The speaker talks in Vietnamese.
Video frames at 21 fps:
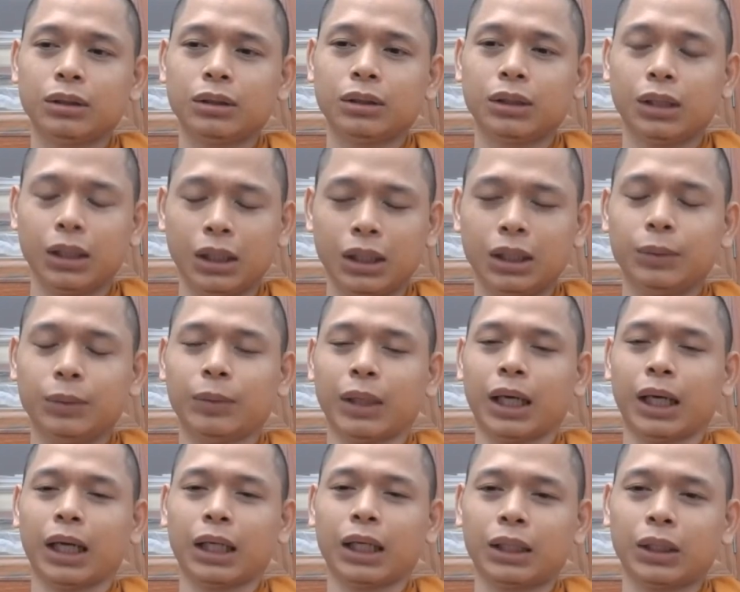khi mà
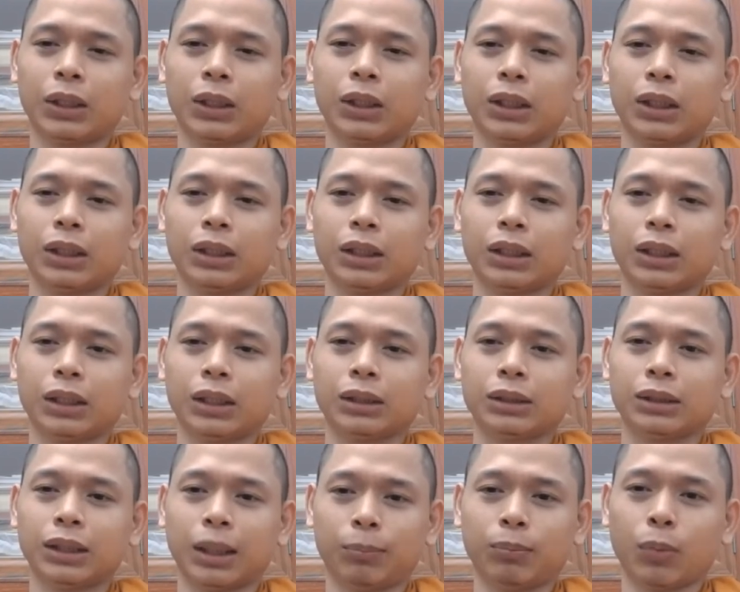ai đó ha,
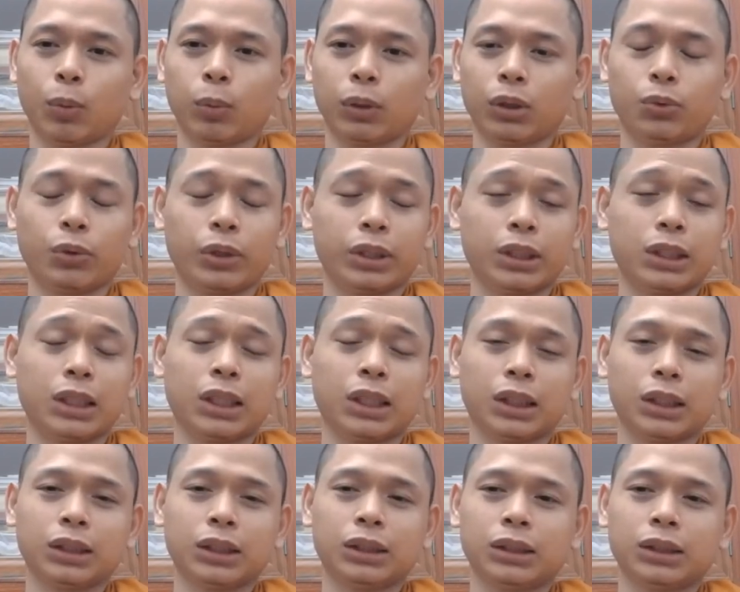gặp một cái chuyện gì
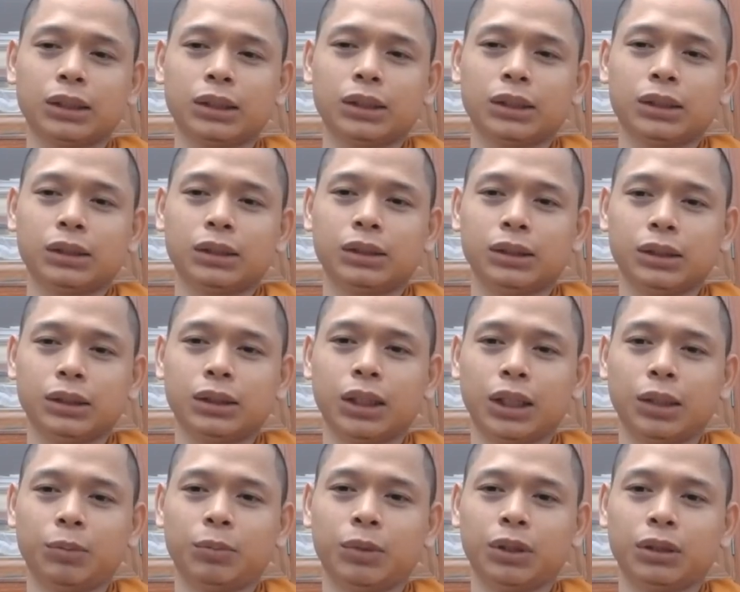đó trước
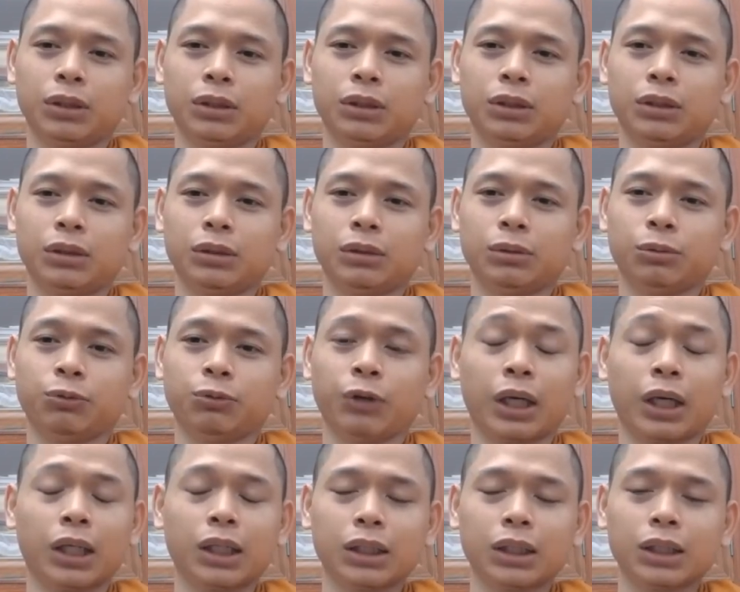khi mình
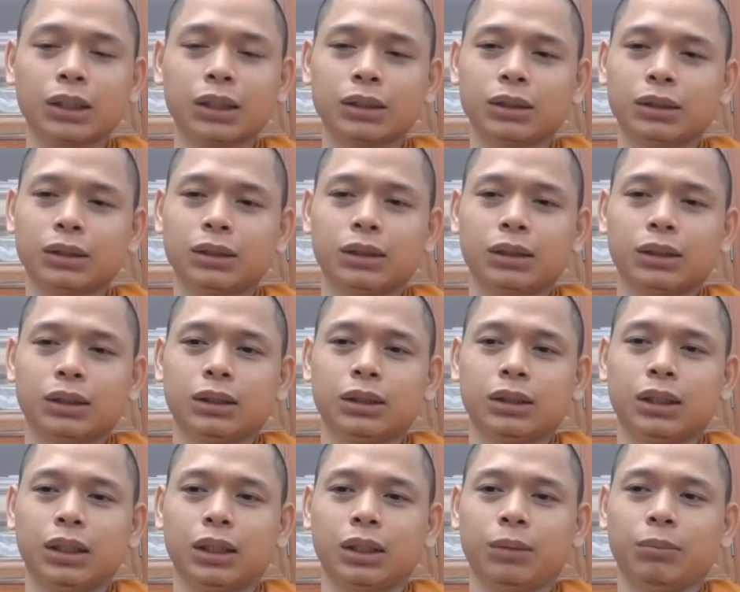phản ứng á,
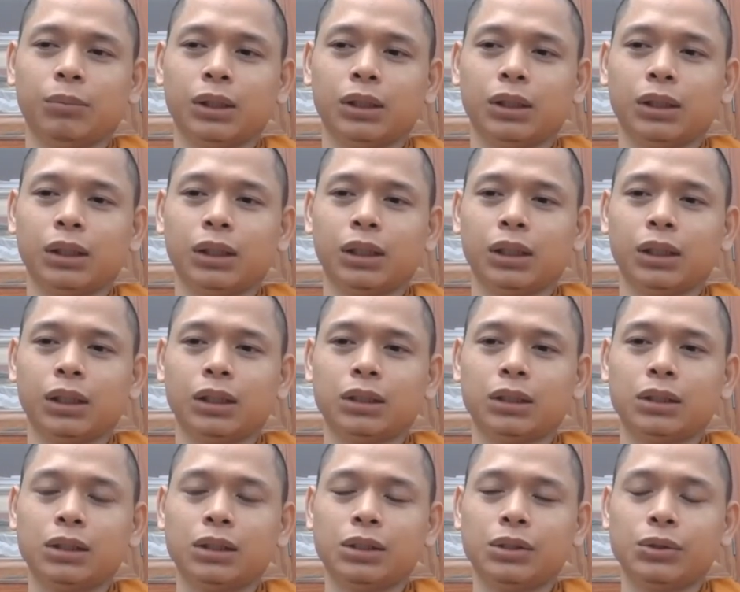thì mình
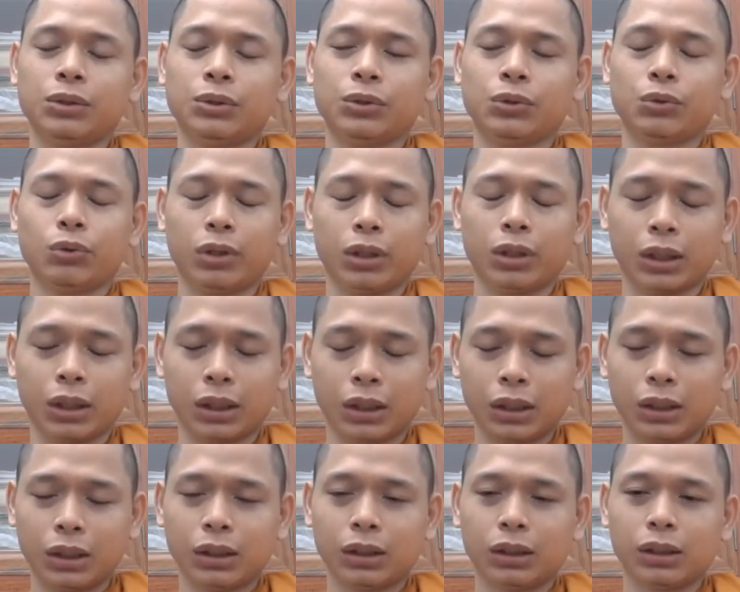nên suy
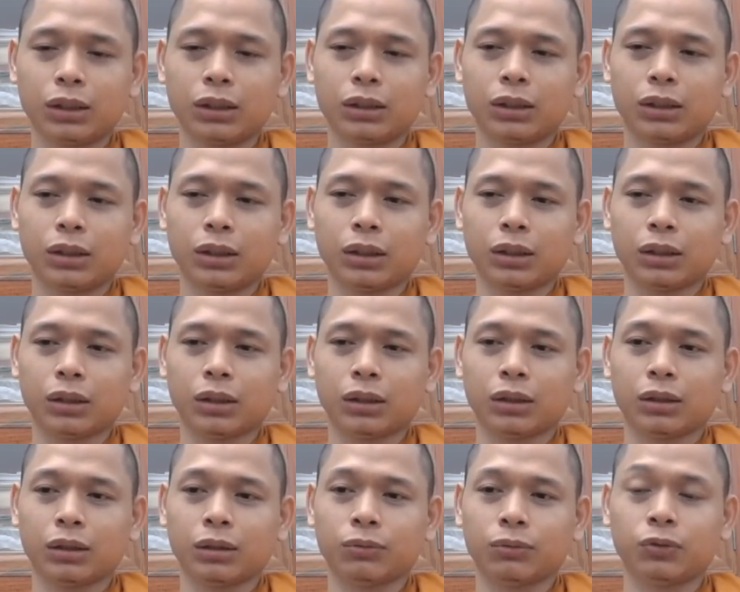nghĩ
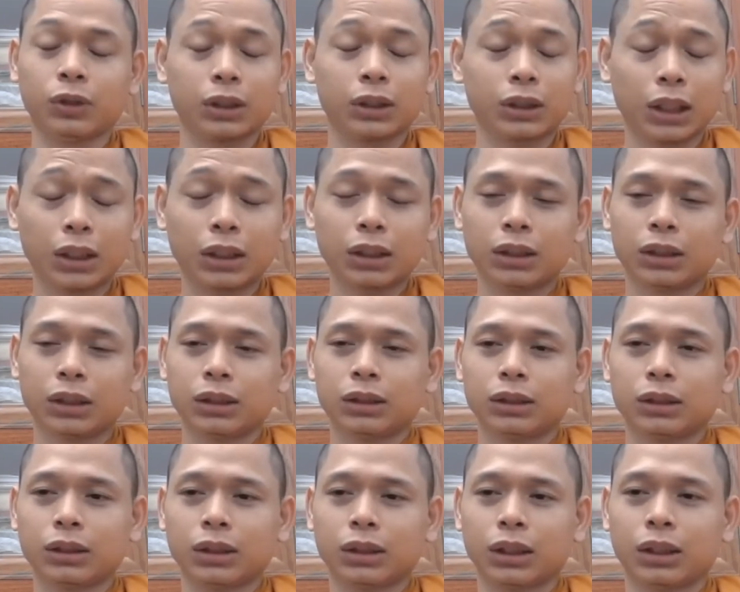à, phân tích
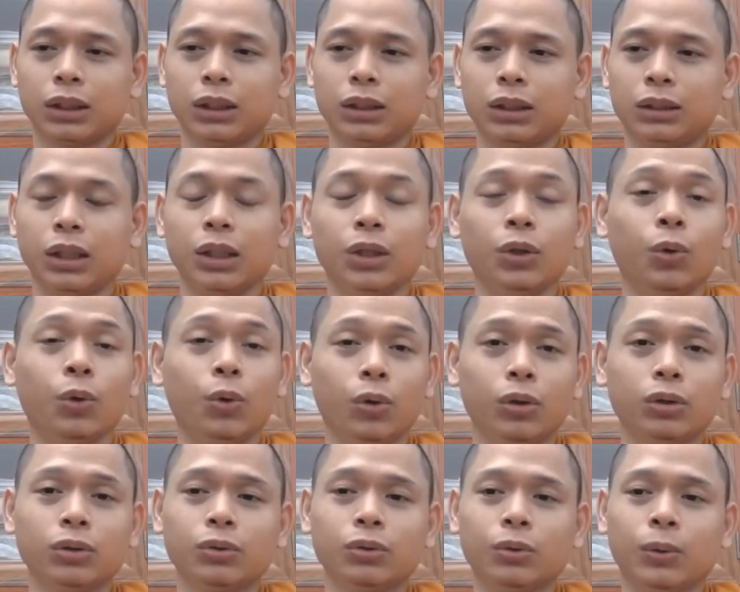cái tình
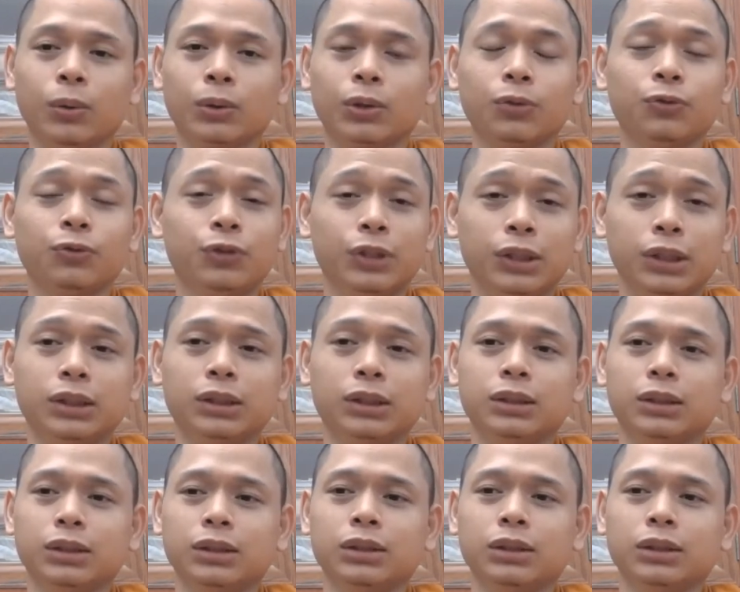huống của đối phương
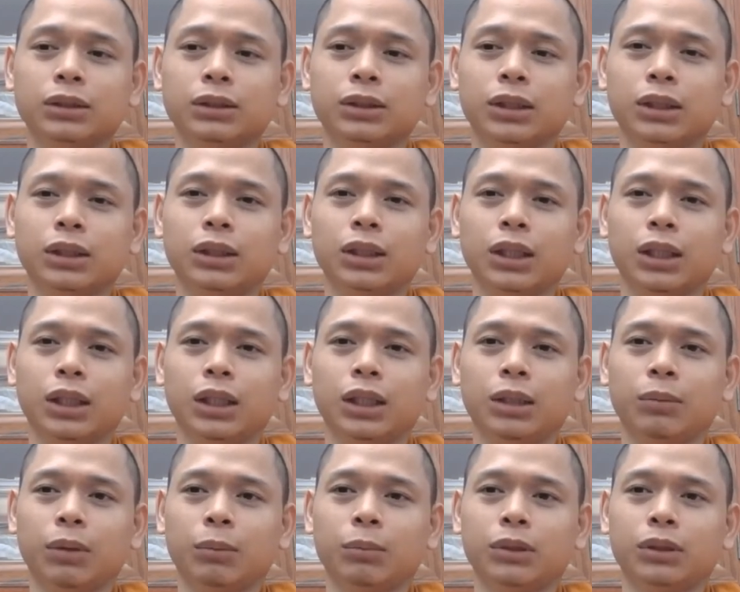trước
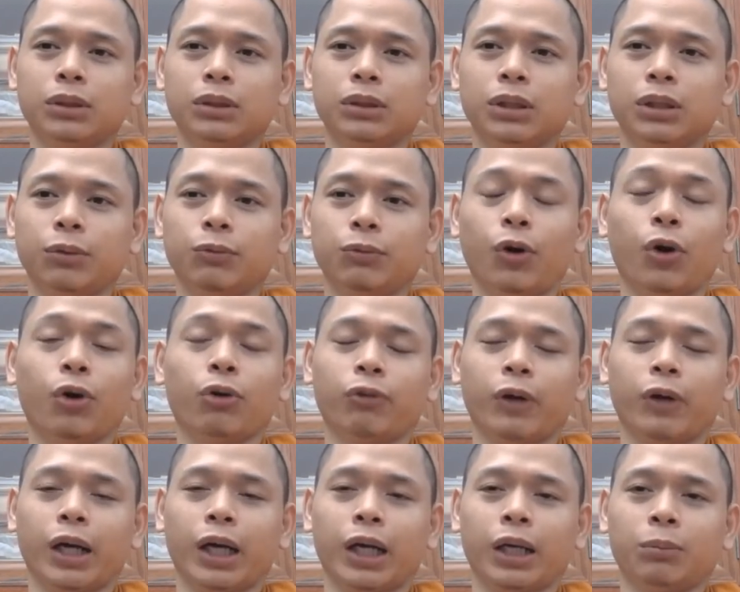khi mà mình vội
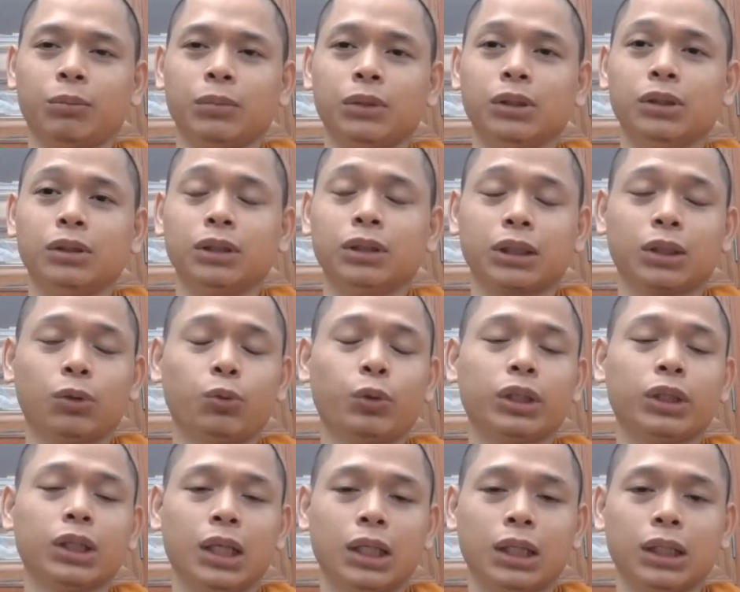vàng đưa ra cái
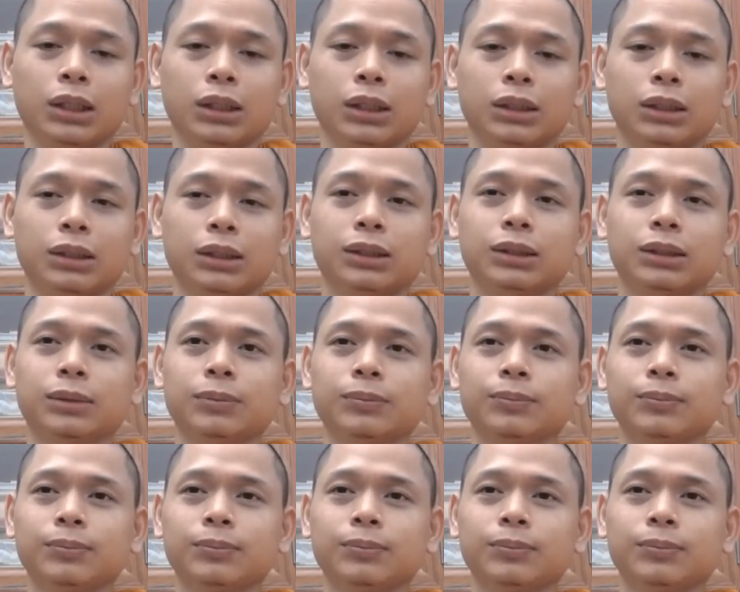quyết định ừ.